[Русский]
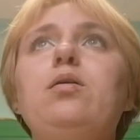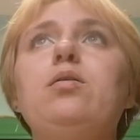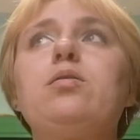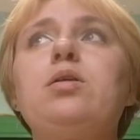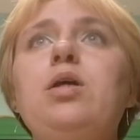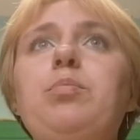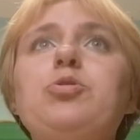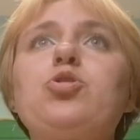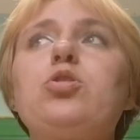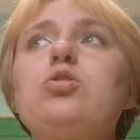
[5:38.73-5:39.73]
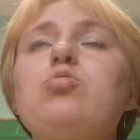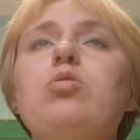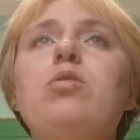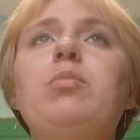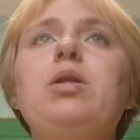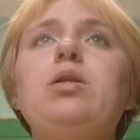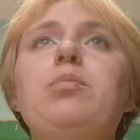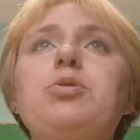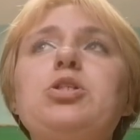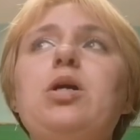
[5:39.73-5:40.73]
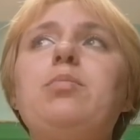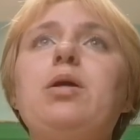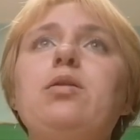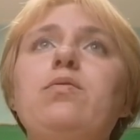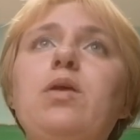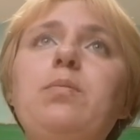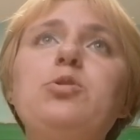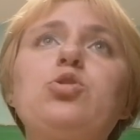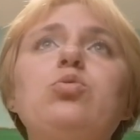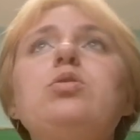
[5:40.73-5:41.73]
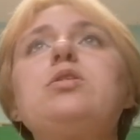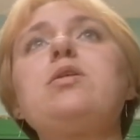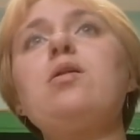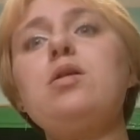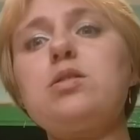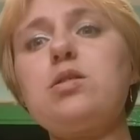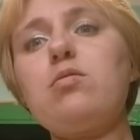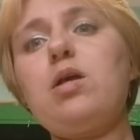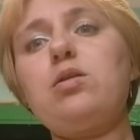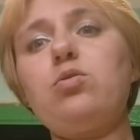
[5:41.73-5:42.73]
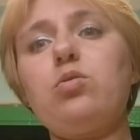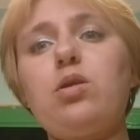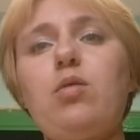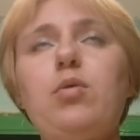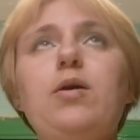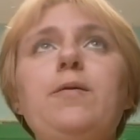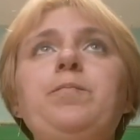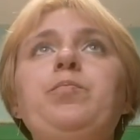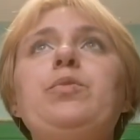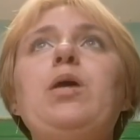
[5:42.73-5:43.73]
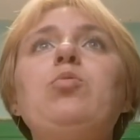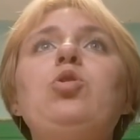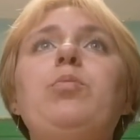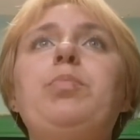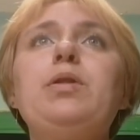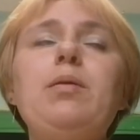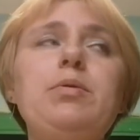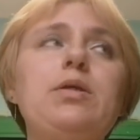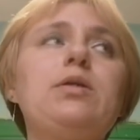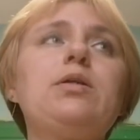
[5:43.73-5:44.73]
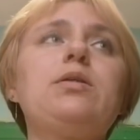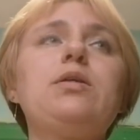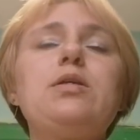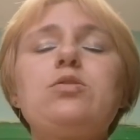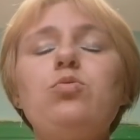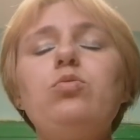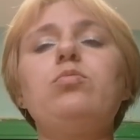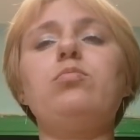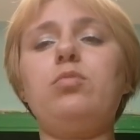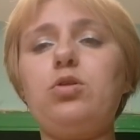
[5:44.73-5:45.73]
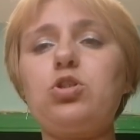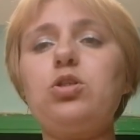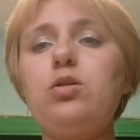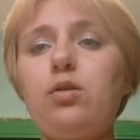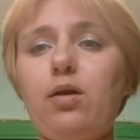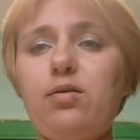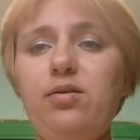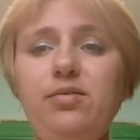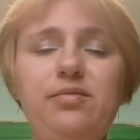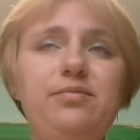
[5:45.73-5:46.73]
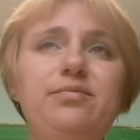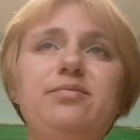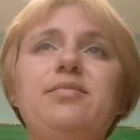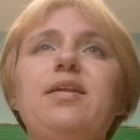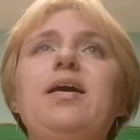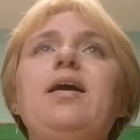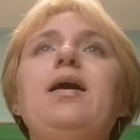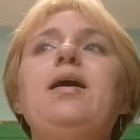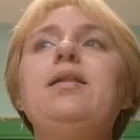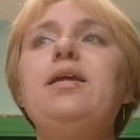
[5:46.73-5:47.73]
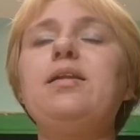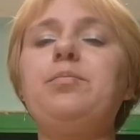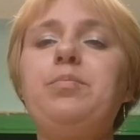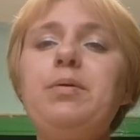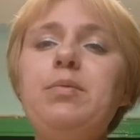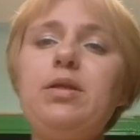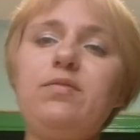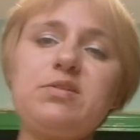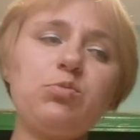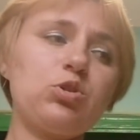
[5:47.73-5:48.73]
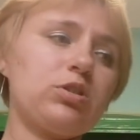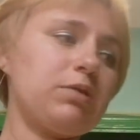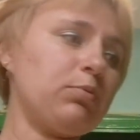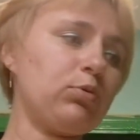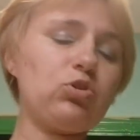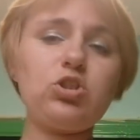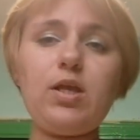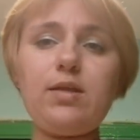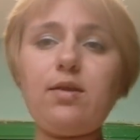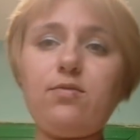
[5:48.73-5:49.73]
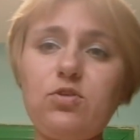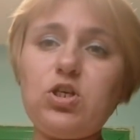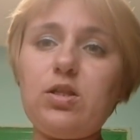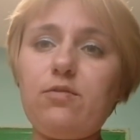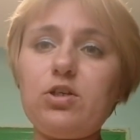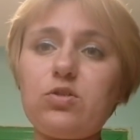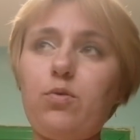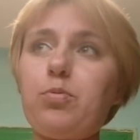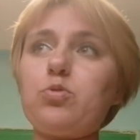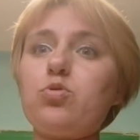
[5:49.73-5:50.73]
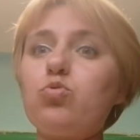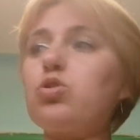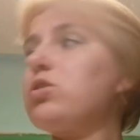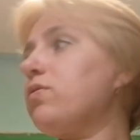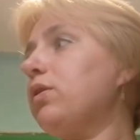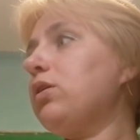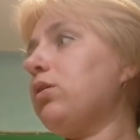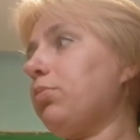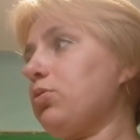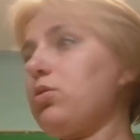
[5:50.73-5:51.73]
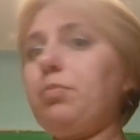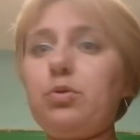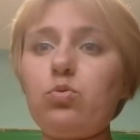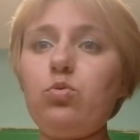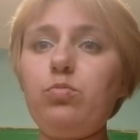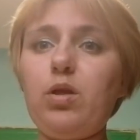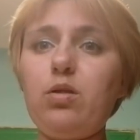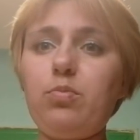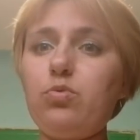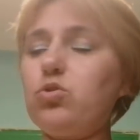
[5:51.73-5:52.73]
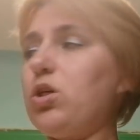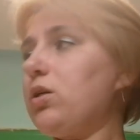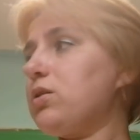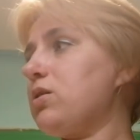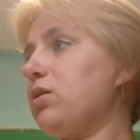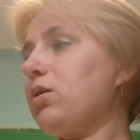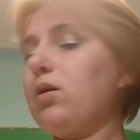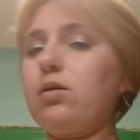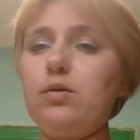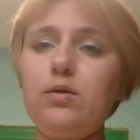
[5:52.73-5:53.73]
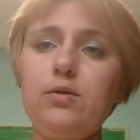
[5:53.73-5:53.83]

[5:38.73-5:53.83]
Э, кепочка сегодня Марина пошла обратно в кепочку, не стала оставлять ее там. Там у нее панамки, говорит, есть. Ну, решили так. Ладно, по мере возможности буду читать и отвечать на ваши вопросы. Уж извините, просто по-другому у меня не получается никак.